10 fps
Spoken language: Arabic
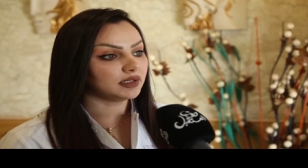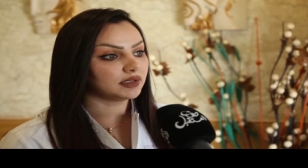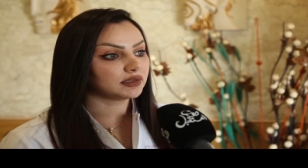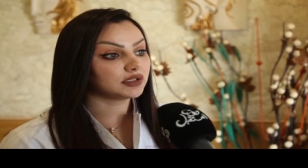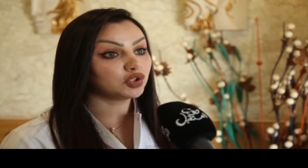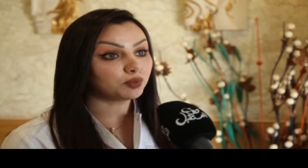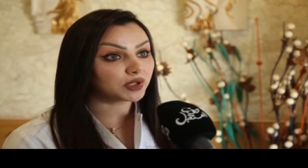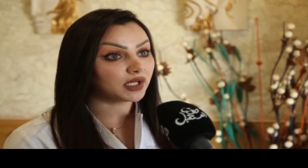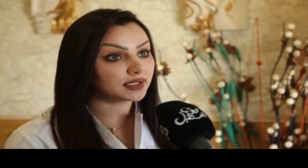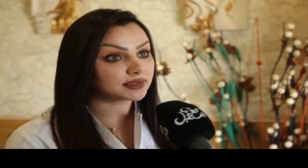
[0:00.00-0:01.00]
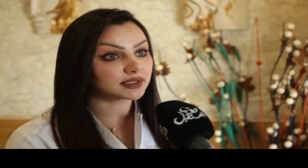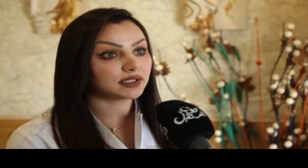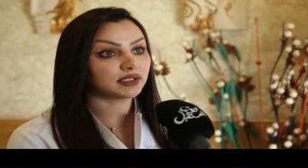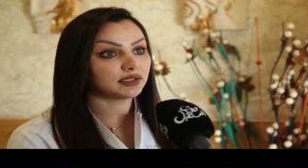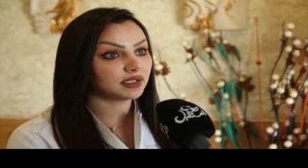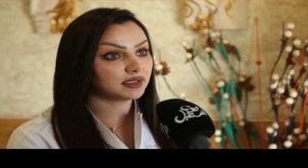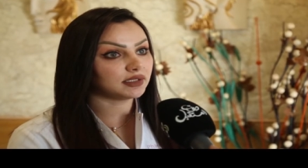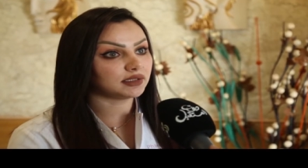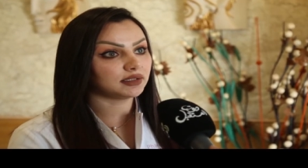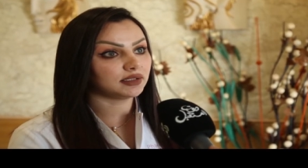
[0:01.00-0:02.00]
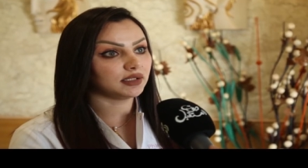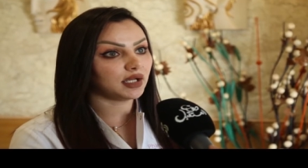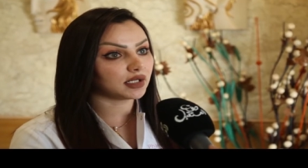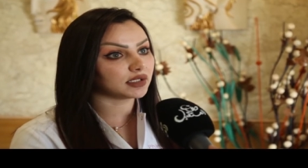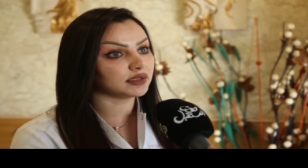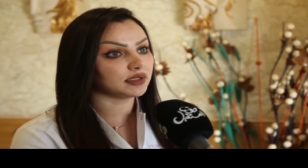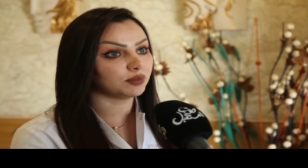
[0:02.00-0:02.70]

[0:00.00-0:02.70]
آه، يبقى حصريا اكيد الحقن